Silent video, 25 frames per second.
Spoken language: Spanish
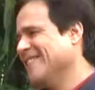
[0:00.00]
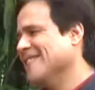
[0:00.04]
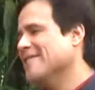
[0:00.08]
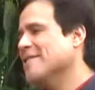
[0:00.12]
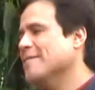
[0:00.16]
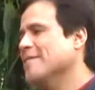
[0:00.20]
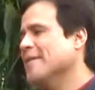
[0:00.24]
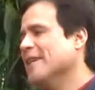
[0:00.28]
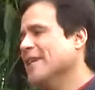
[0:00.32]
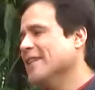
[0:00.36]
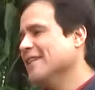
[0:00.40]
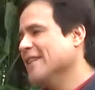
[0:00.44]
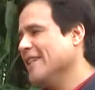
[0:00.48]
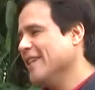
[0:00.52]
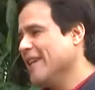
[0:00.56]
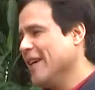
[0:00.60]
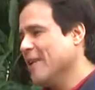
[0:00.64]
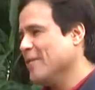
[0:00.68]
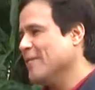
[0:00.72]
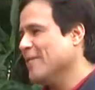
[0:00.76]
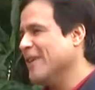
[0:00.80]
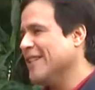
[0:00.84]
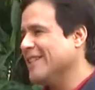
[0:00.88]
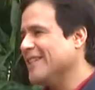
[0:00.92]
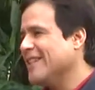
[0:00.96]
Decime que tenés
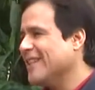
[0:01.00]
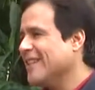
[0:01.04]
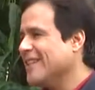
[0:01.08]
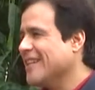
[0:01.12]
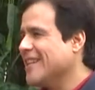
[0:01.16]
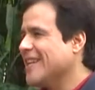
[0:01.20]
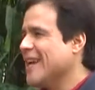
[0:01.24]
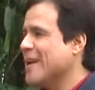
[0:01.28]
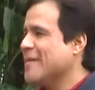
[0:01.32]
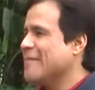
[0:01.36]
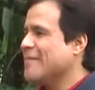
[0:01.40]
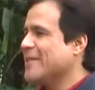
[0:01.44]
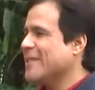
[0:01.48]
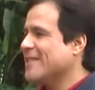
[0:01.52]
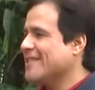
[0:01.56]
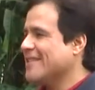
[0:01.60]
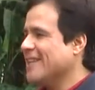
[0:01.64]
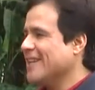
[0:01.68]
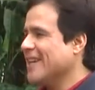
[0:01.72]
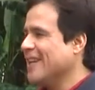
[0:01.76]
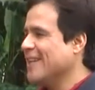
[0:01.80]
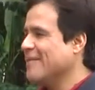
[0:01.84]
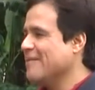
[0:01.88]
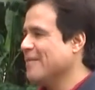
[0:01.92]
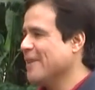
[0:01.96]
alguna técnica
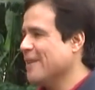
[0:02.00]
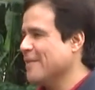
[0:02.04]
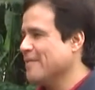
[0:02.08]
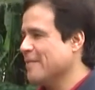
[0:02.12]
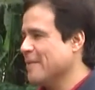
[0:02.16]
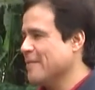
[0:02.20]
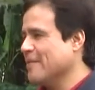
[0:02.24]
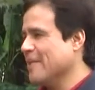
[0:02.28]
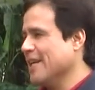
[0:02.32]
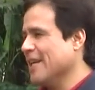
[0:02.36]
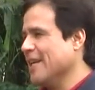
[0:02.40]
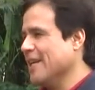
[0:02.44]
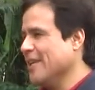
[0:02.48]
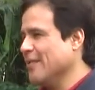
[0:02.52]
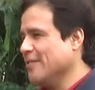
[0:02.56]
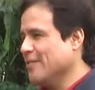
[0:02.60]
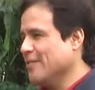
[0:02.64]
especial para preparar el